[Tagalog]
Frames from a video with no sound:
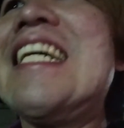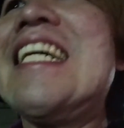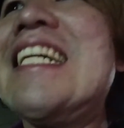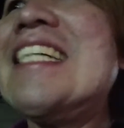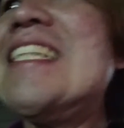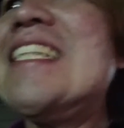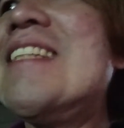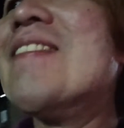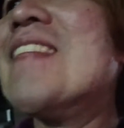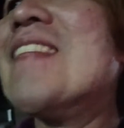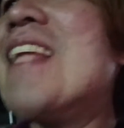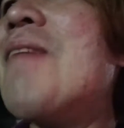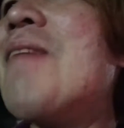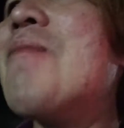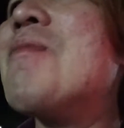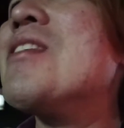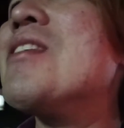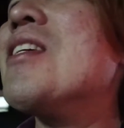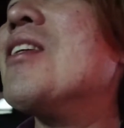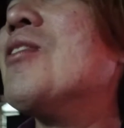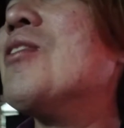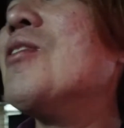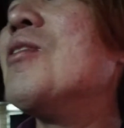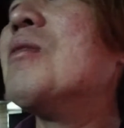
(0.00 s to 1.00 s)
camp.
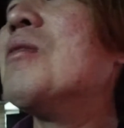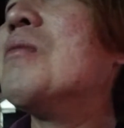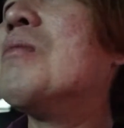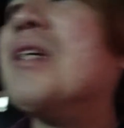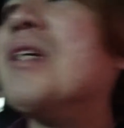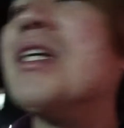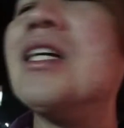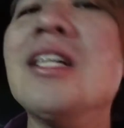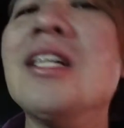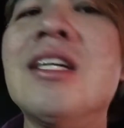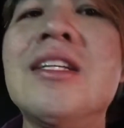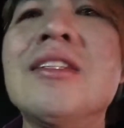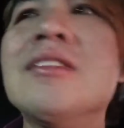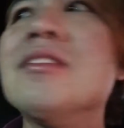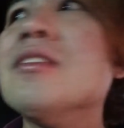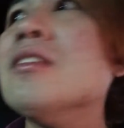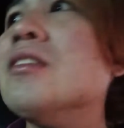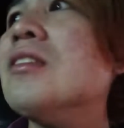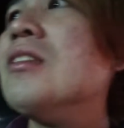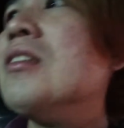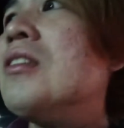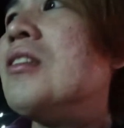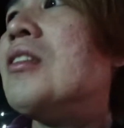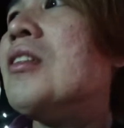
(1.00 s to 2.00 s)
Tapos, ito yung mga ano,
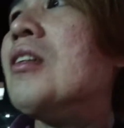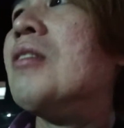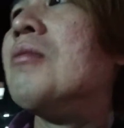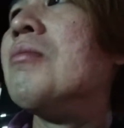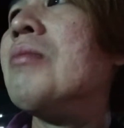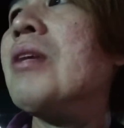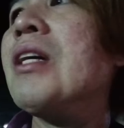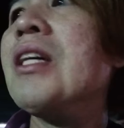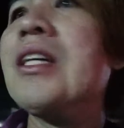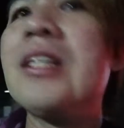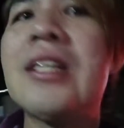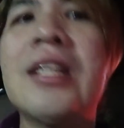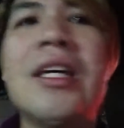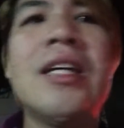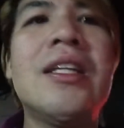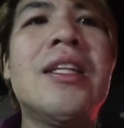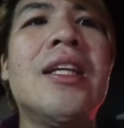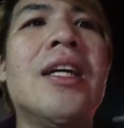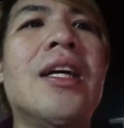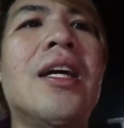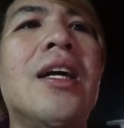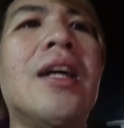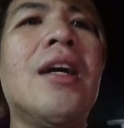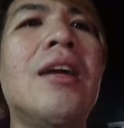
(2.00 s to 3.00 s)
my God,
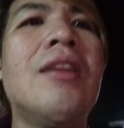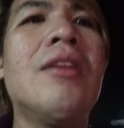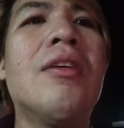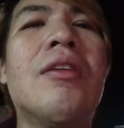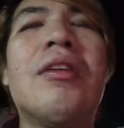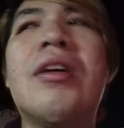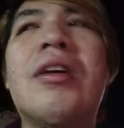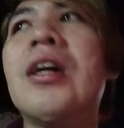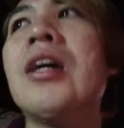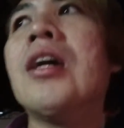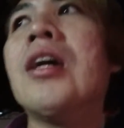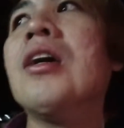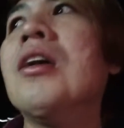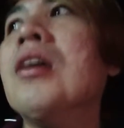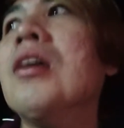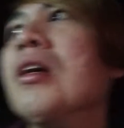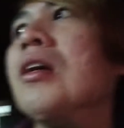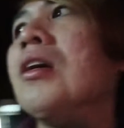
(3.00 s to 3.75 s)
nakakaloka.